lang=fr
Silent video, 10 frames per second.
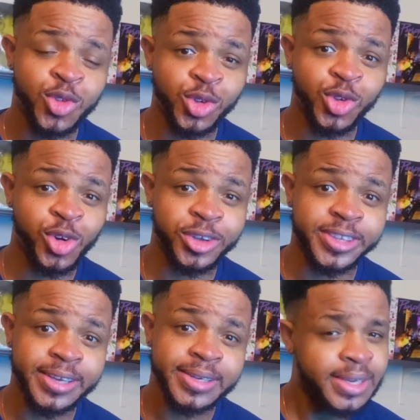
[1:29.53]
de l'autre
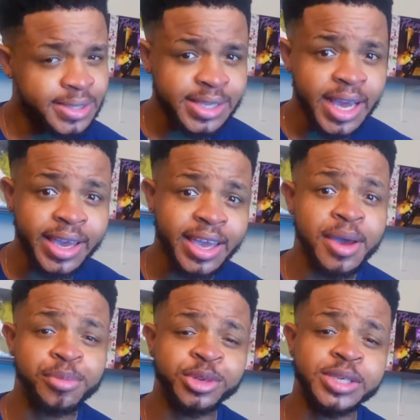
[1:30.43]
côté, ça a créé un
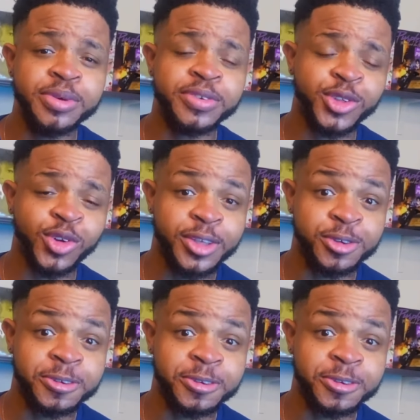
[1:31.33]
petit bif entre les deux.